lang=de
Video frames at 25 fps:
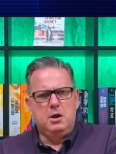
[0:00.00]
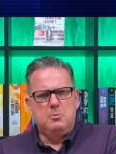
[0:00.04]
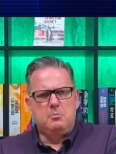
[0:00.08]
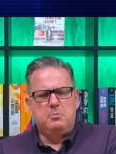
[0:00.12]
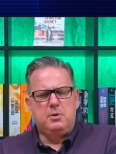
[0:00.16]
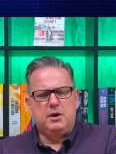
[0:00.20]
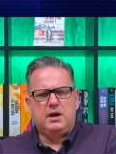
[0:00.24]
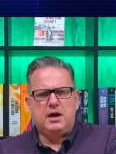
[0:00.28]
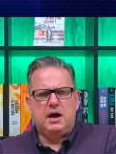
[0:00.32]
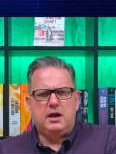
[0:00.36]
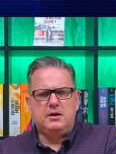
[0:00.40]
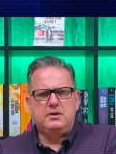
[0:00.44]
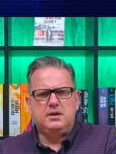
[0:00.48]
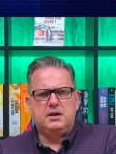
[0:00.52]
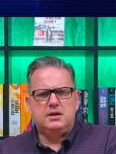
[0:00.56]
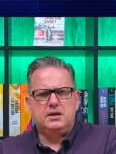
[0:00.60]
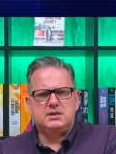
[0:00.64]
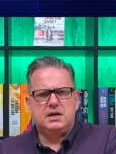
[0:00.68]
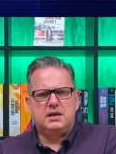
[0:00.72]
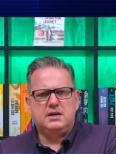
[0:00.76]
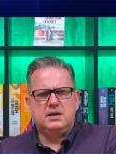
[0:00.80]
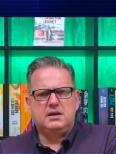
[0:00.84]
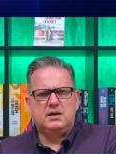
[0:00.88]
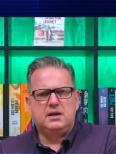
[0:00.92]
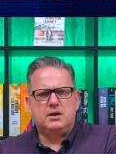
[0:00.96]
bekannt als
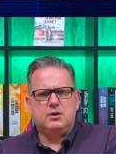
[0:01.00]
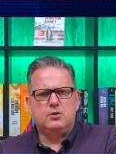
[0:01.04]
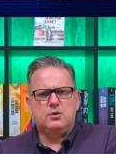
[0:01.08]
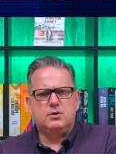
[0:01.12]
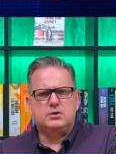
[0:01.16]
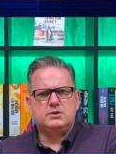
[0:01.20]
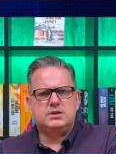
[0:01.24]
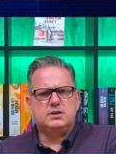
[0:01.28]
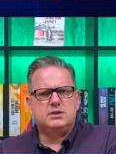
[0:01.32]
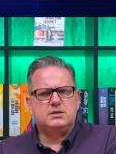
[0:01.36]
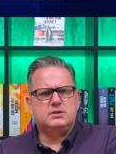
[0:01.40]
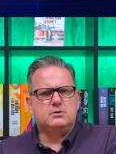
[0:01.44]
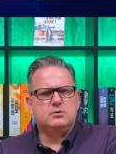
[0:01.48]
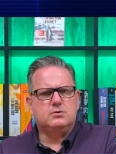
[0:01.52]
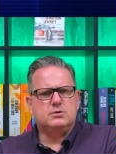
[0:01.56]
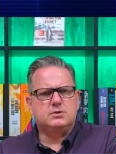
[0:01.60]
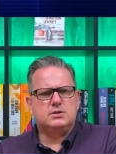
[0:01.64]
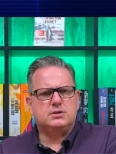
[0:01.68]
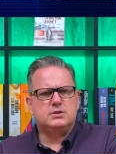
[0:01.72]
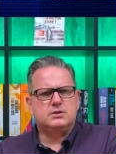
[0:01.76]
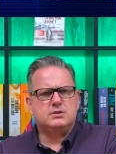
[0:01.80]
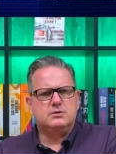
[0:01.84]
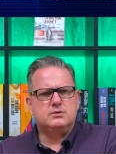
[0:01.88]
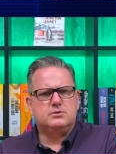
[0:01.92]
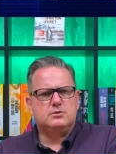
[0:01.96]
einer der
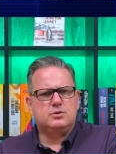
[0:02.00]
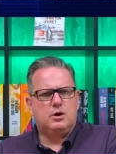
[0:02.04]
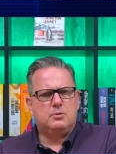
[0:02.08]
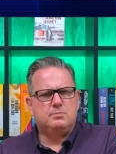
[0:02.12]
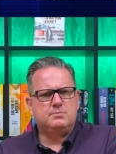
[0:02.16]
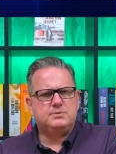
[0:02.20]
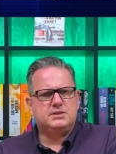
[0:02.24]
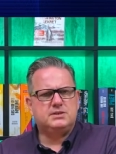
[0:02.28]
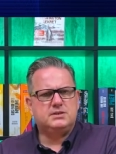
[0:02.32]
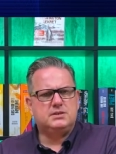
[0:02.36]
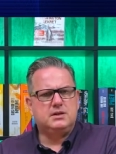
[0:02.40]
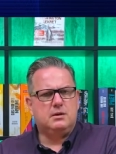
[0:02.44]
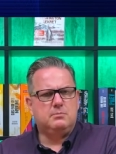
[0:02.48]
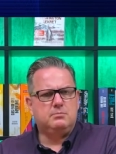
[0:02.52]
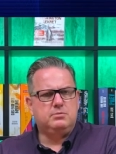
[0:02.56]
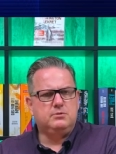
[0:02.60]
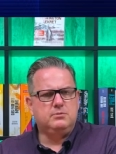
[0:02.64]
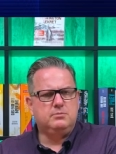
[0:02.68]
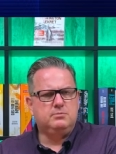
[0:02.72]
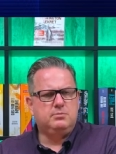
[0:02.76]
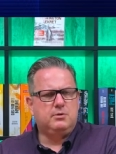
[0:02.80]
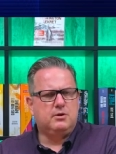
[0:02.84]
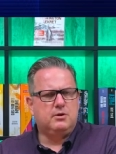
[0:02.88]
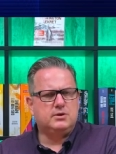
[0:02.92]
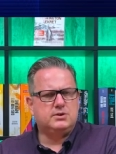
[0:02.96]
rücksichtslosesten Tops der Blue
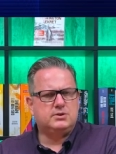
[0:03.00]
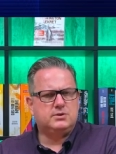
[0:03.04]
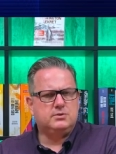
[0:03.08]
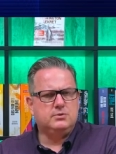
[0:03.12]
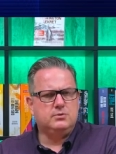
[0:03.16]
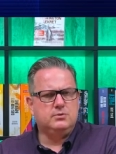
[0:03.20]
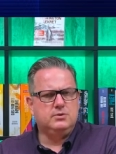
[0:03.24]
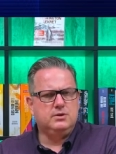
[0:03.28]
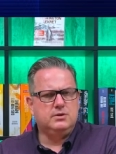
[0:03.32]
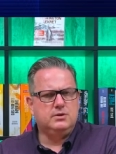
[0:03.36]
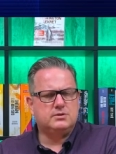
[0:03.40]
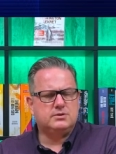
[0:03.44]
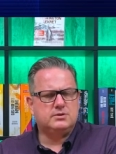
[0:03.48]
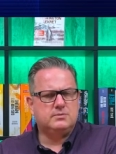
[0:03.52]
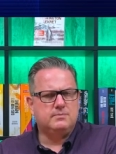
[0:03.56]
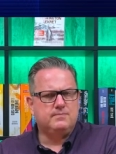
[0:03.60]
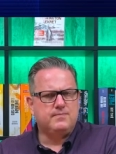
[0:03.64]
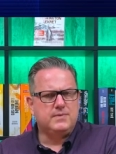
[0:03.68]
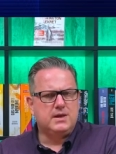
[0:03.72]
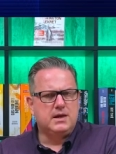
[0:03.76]
Boy Studios.